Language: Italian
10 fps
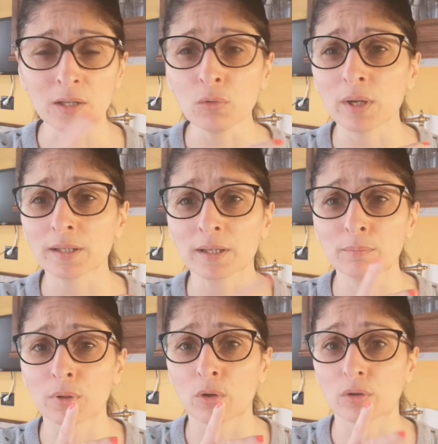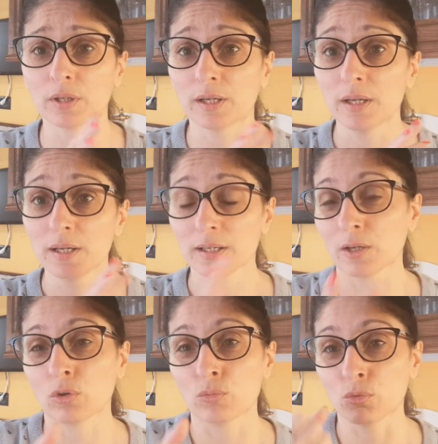in qualche blog
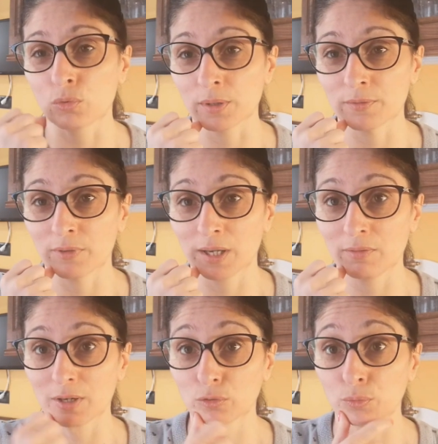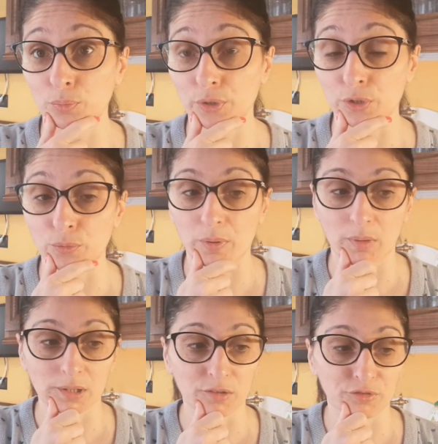che comunque va levato un pochino
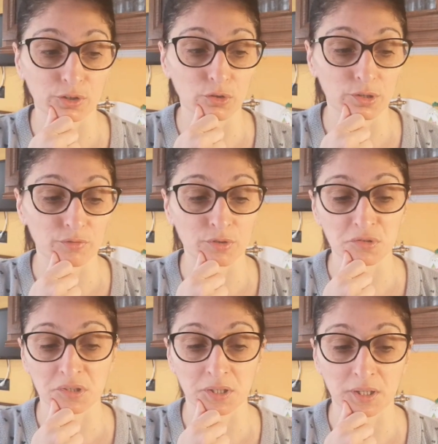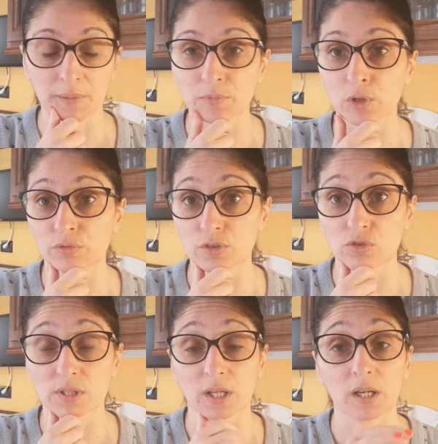prima dal frigorifero sicché io lo
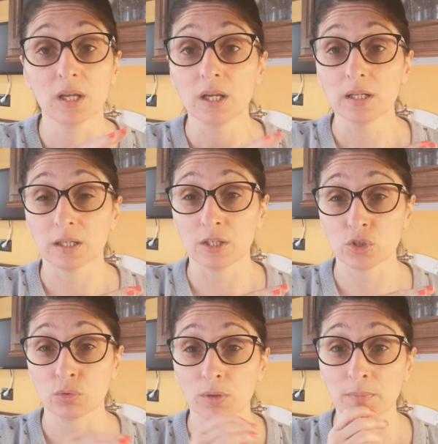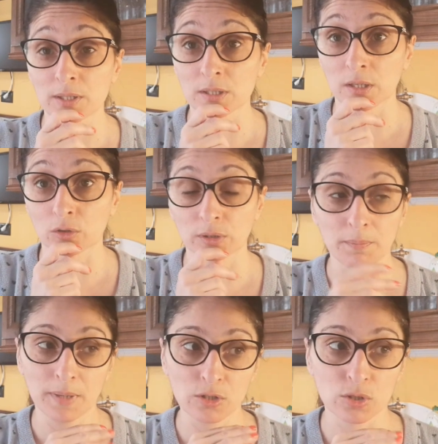faccio stare dalle cinque e mezzo alle otto
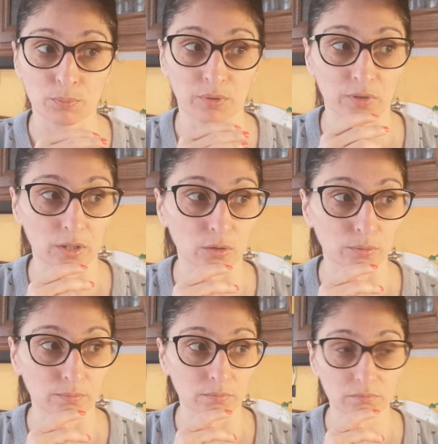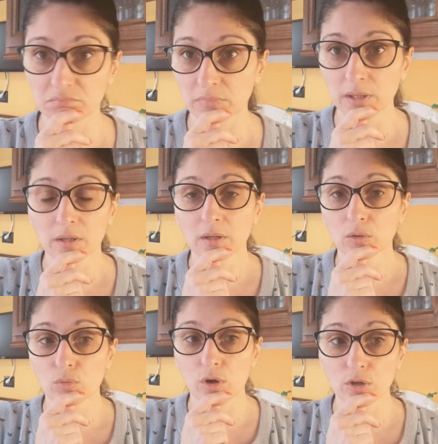e mezzo e poi vedo
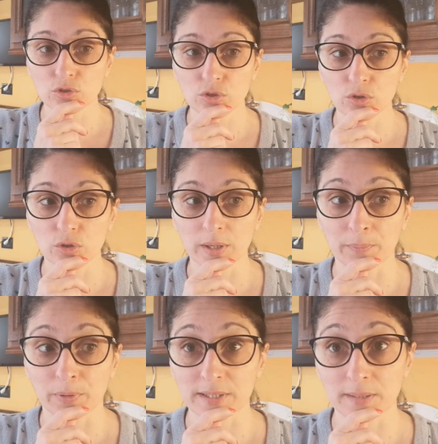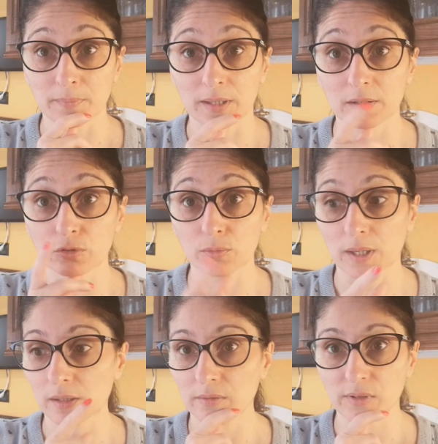cuocio e poi semmai
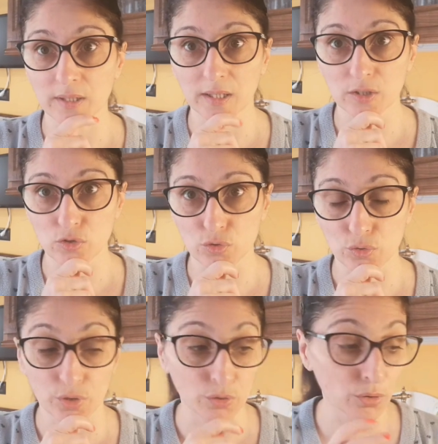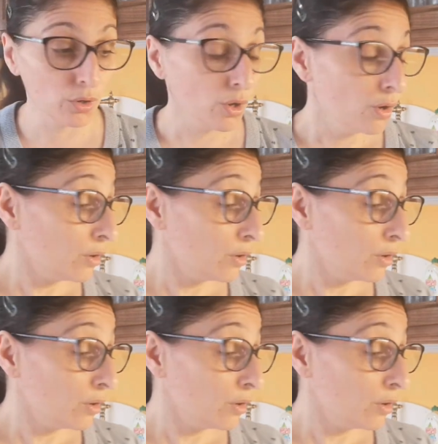domani vi aggiorno.